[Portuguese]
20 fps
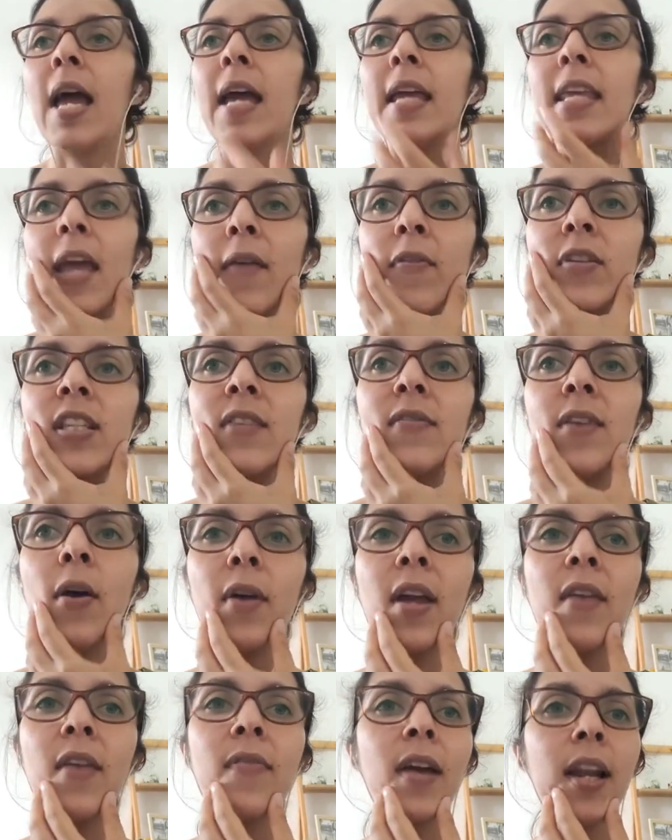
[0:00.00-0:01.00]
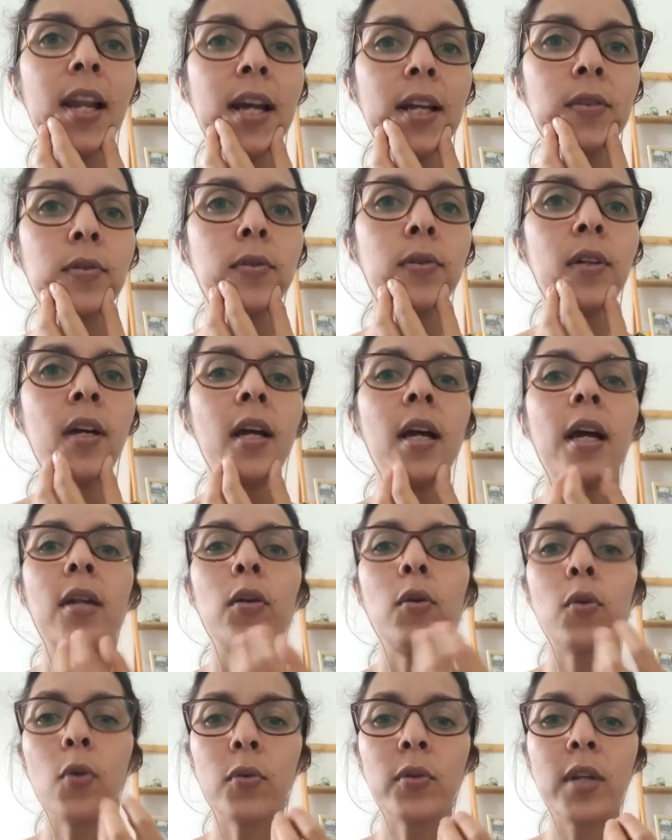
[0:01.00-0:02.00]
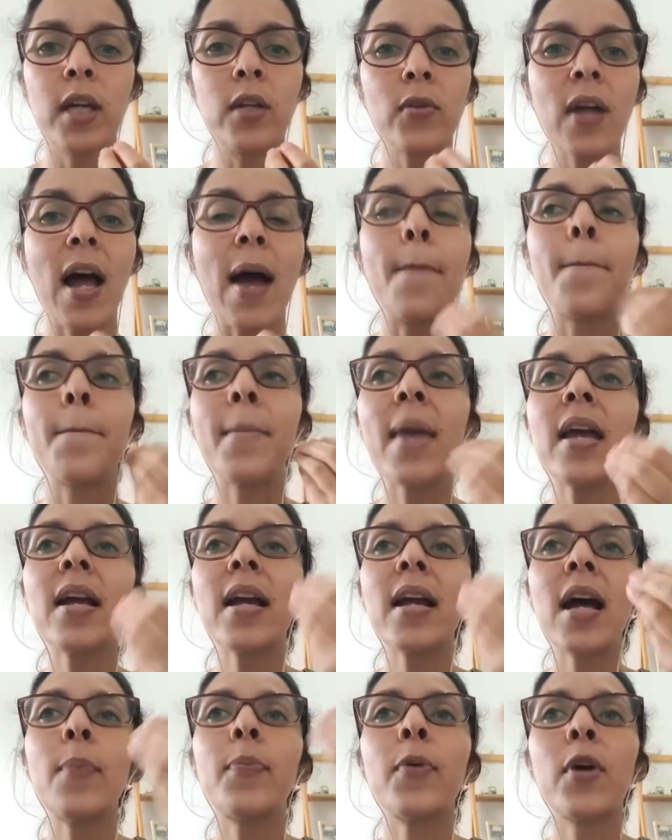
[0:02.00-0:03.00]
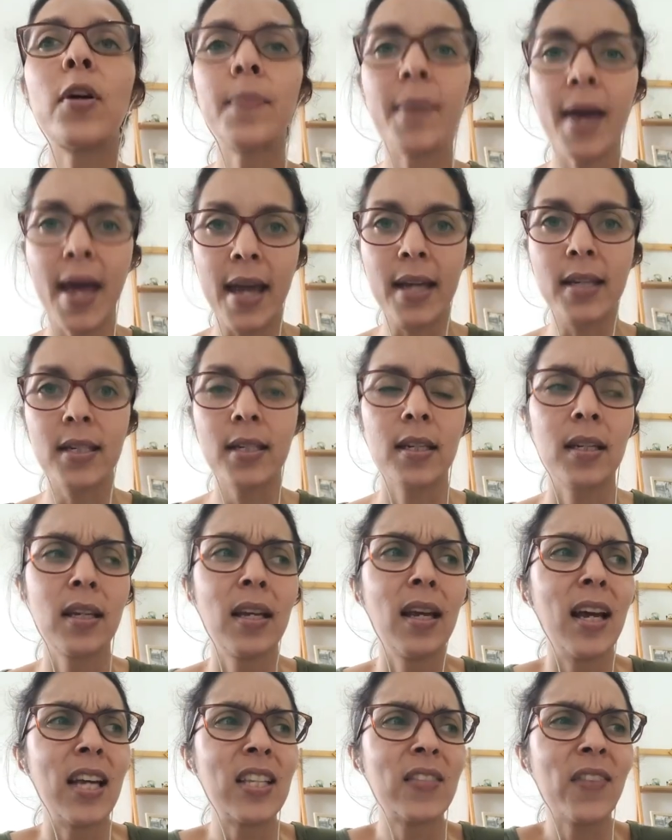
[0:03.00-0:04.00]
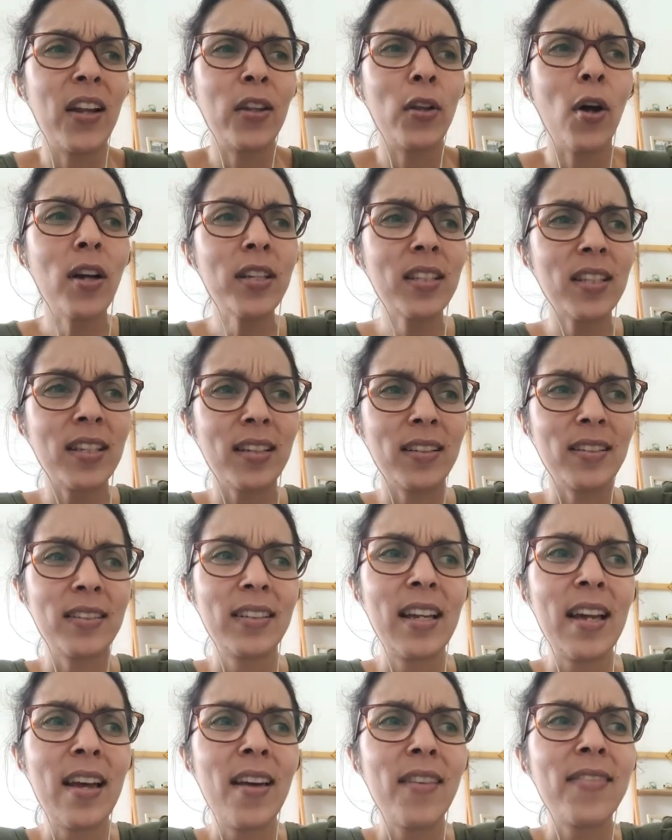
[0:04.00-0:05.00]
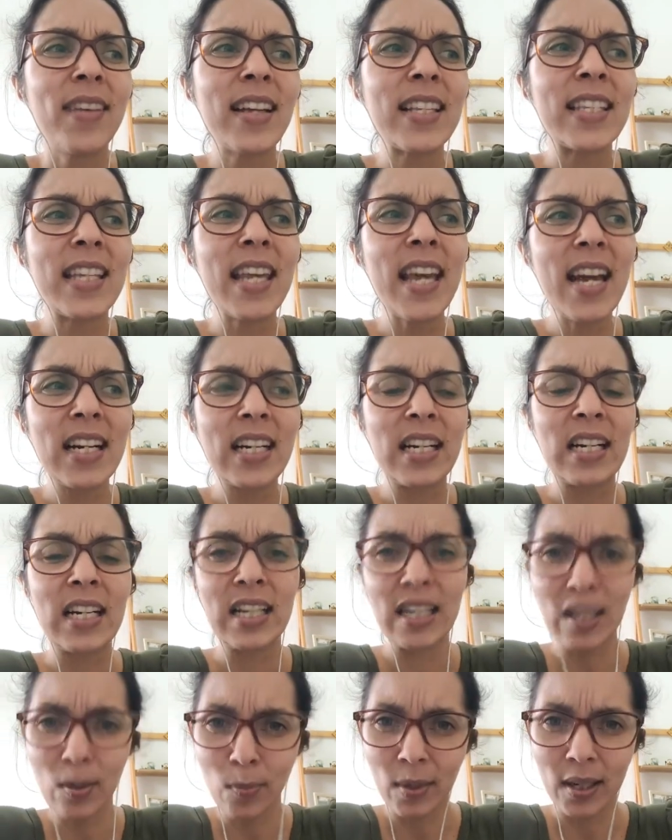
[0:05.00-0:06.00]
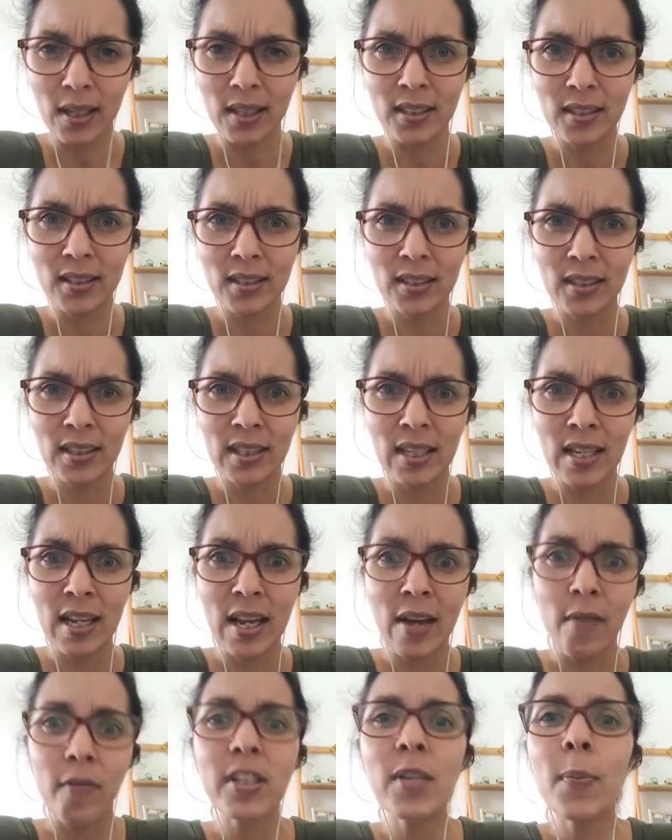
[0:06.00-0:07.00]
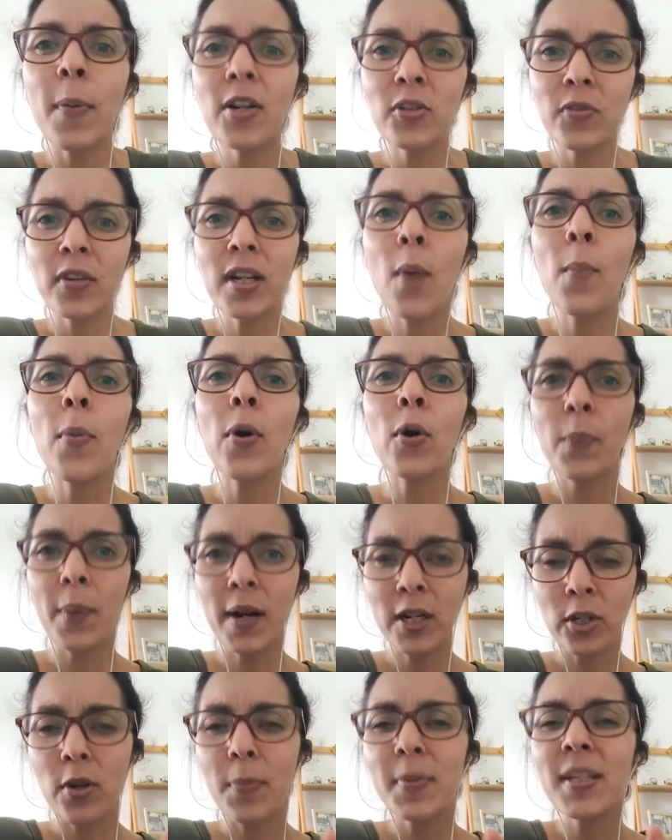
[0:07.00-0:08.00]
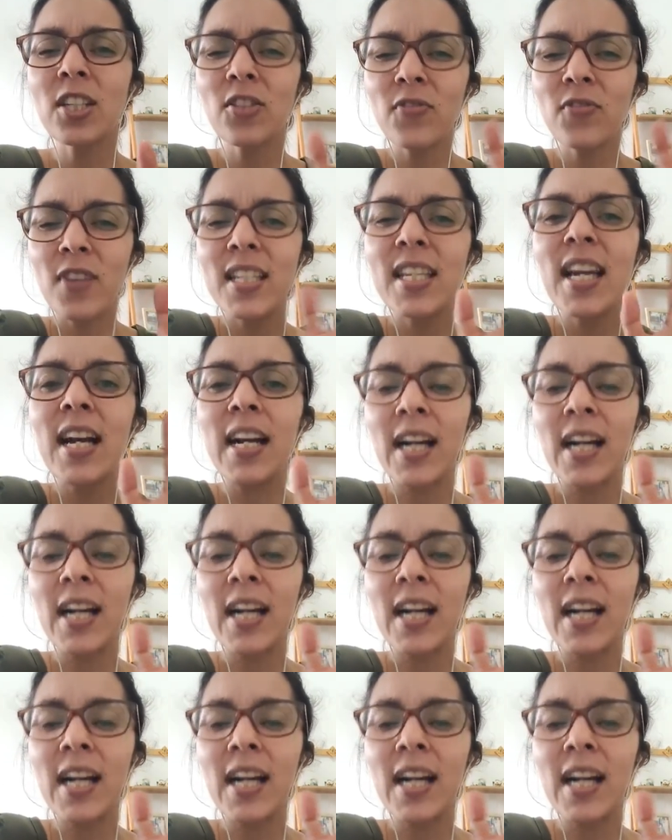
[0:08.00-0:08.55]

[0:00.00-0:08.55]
e aí você vê alguém falando no contexto, ah, make up your bed. Você fala, nossa, fazer a cama? Você pode ficar um pouco perdido. Apesar de fazer a